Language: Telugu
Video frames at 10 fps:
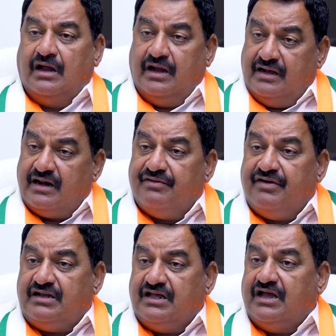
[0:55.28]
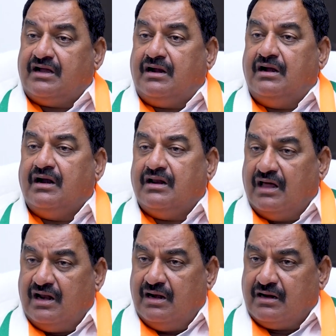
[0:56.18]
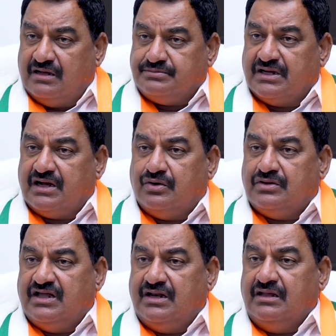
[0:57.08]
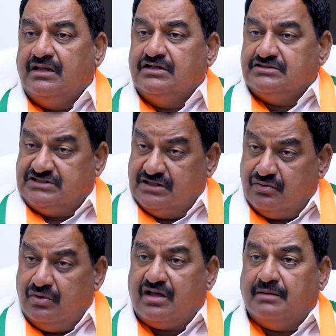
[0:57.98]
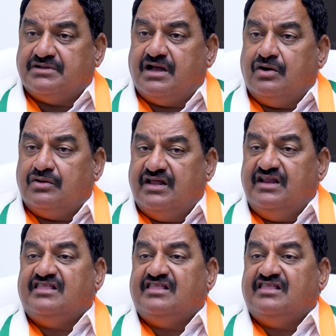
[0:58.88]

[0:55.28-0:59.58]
హైడ్రా పెట్టి ఎక్కడ నాళాలు కబ్జా కావద్దని చెరువులు కబ్జా కావద్దని